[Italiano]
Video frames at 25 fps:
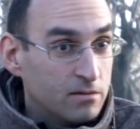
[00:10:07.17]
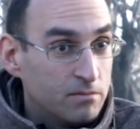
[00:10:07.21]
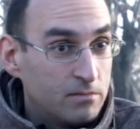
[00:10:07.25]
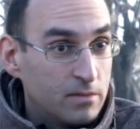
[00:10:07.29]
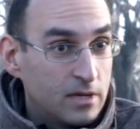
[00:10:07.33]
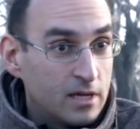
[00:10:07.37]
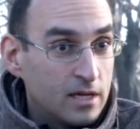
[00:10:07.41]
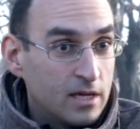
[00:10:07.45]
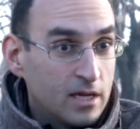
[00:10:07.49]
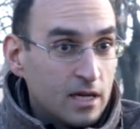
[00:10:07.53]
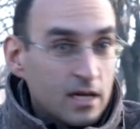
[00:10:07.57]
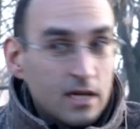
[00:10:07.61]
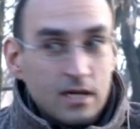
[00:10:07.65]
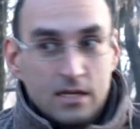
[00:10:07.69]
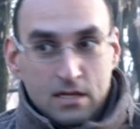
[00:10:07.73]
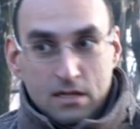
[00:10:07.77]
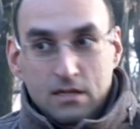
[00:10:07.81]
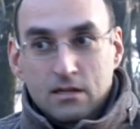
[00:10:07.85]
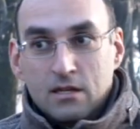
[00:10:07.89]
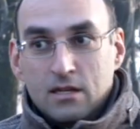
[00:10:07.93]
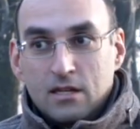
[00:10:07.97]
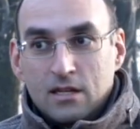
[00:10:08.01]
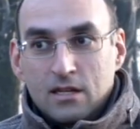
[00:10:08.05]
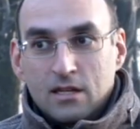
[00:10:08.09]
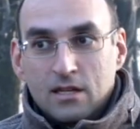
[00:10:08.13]
Ma,
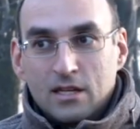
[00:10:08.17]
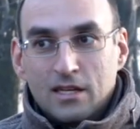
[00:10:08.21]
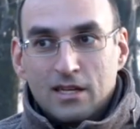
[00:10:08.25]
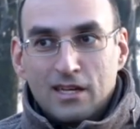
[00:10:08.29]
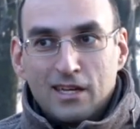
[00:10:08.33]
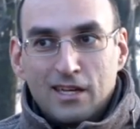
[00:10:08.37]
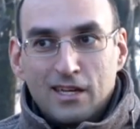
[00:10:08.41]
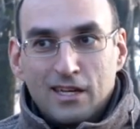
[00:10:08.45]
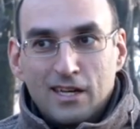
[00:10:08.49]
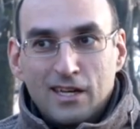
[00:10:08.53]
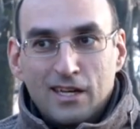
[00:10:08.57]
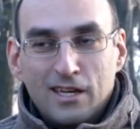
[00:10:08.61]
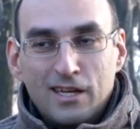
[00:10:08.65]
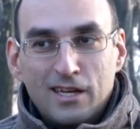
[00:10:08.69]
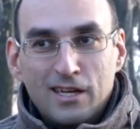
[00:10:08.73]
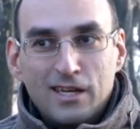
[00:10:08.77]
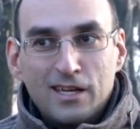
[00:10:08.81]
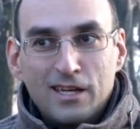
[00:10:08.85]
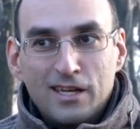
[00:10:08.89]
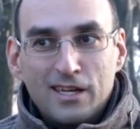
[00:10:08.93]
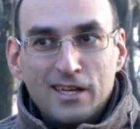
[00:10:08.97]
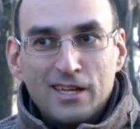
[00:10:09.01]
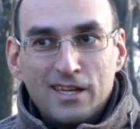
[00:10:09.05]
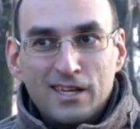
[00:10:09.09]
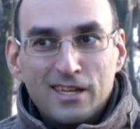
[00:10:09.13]

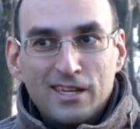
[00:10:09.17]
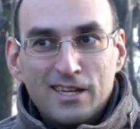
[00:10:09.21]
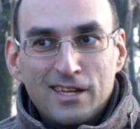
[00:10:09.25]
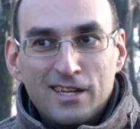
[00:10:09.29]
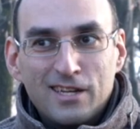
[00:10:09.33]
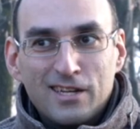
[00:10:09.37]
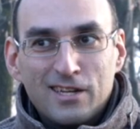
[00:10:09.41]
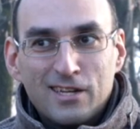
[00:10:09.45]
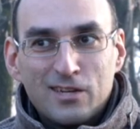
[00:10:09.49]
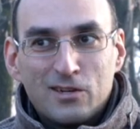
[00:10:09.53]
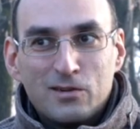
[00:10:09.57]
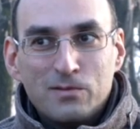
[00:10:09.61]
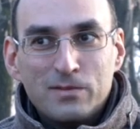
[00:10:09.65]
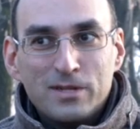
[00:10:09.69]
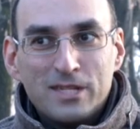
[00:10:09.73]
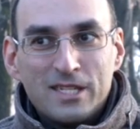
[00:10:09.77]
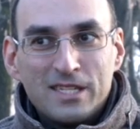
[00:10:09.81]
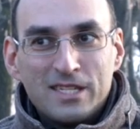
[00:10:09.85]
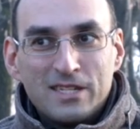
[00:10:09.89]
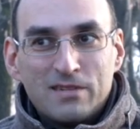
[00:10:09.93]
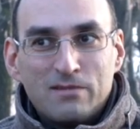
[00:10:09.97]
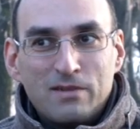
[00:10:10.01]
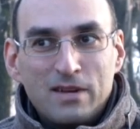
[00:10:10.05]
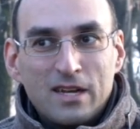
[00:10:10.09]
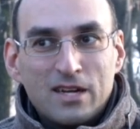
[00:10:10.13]
eh, come
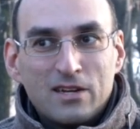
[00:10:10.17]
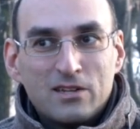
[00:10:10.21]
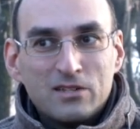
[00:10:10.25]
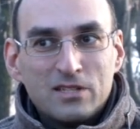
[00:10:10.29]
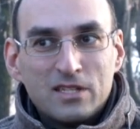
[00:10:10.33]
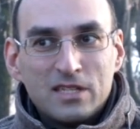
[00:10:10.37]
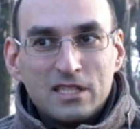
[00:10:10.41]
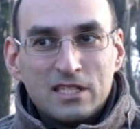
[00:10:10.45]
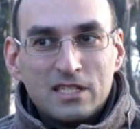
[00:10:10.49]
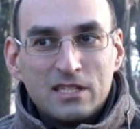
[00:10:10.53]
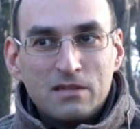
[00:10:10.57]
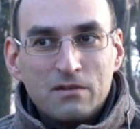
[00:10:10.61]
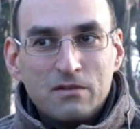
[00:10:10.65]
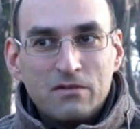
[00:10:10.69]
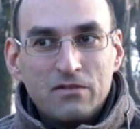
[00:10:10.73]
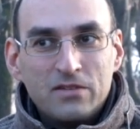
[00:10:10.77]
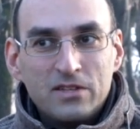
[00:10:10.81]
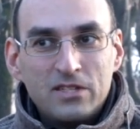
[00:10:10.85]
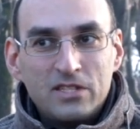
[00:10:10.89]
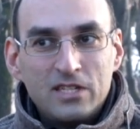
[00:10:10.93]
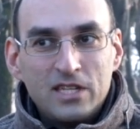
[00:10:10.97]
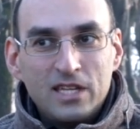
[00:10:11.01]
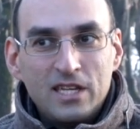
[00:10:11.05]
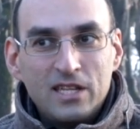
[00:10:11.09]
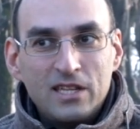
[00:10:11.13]
se quella cosa che stiamo
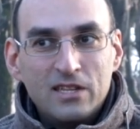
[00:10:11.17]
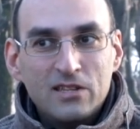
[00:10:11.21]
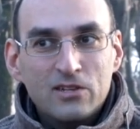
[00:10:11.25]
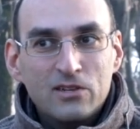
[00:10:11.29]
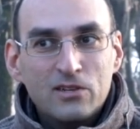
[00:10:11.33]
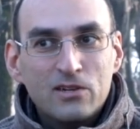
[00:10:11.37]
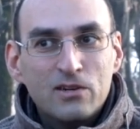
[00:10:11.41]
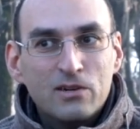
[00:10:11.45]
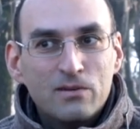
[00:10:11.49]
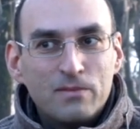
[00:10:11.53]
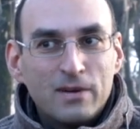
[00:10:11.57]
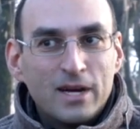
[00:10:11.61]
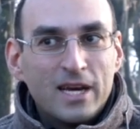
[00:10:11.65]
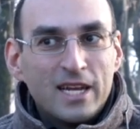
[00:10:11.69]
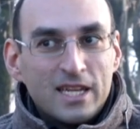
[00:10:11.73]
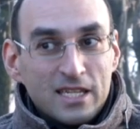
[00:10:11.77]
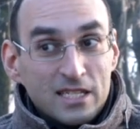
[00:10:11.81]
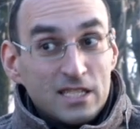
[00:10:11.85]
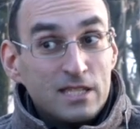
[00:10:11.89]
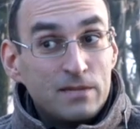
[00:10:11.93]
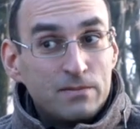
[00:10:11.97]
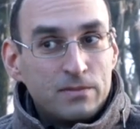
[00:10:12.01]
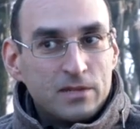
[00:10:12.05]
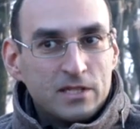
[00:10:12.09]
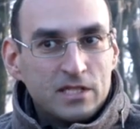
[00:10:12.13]
facendo magari
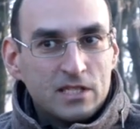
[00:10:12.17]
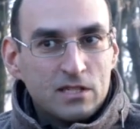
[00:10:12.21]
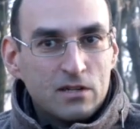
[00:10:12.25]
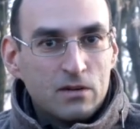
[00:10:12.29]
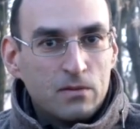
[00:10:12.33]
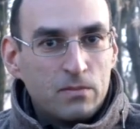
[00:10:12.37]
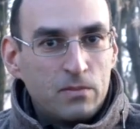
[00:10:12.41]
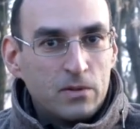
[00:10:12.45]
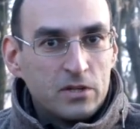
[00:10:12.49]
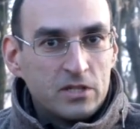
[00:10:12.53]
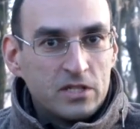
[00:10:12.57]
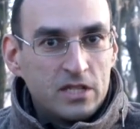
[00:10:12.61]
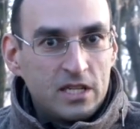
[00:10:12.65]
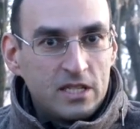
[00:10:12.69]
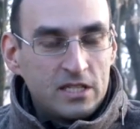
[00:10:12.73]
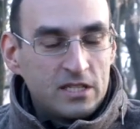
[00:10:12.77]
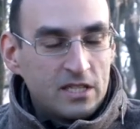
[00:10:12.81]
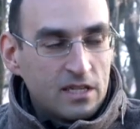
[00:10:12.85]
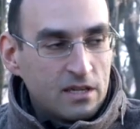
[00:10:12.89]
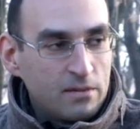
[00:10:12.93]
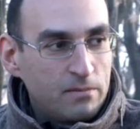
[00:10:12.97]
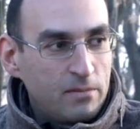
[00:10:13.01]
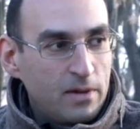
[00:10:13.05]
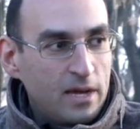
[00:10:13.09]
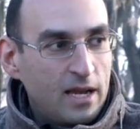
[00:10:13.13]
sì pensiamo possa
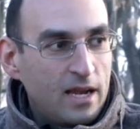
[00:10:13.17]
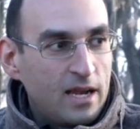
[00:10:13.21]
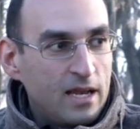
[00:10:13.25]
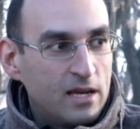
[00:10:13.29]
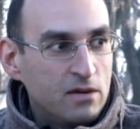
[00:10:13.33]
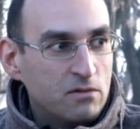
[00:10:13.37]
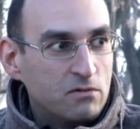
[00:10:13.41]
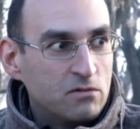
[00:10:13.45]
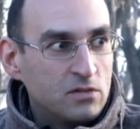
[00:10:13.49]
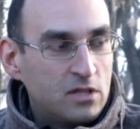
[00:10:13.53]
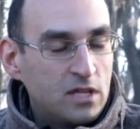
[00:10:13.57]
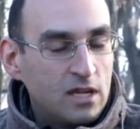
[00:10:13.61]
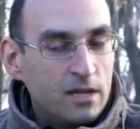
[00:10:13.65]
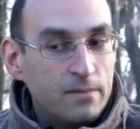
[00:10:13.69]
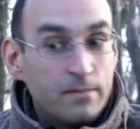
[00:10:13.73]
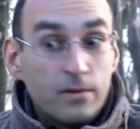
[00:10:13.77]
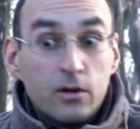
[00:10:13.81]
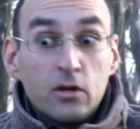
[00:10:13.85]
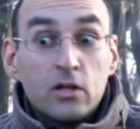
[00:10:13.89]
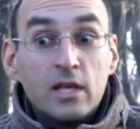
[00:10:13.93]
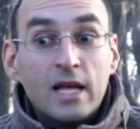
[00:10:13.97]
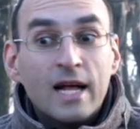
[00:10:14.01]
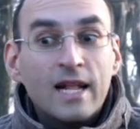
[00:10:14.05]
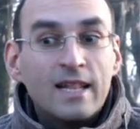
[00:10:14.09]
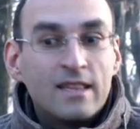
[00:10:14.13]
essere bella e utile però
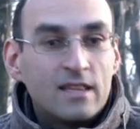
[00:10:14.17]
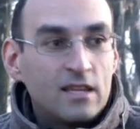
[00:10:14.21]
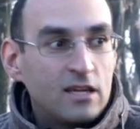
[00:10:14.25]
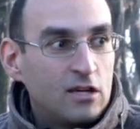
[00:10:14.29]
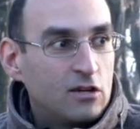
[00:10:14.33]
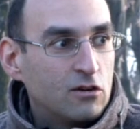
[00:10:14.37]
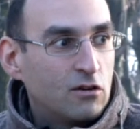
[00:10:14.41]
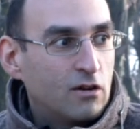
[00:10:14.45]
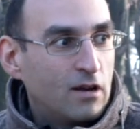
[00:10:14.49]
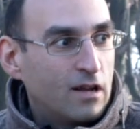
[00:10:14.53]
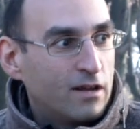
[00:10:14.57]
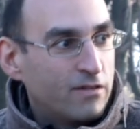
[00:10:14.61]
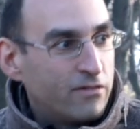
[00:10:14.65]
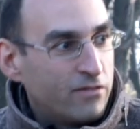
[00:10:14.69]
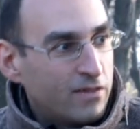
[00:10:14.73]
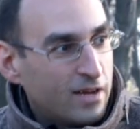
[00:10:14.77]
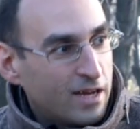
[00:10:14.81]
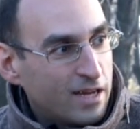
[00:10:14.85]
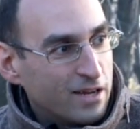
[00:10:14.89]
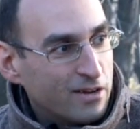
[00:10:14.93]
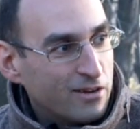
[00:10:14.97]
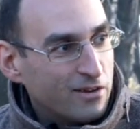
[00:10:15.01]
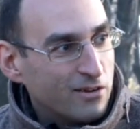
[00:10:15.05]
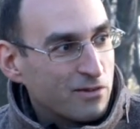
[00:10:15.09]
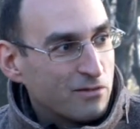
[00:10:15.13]
gli altri non la
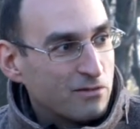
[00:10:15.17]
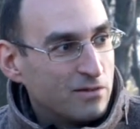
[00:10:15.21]
fanno no?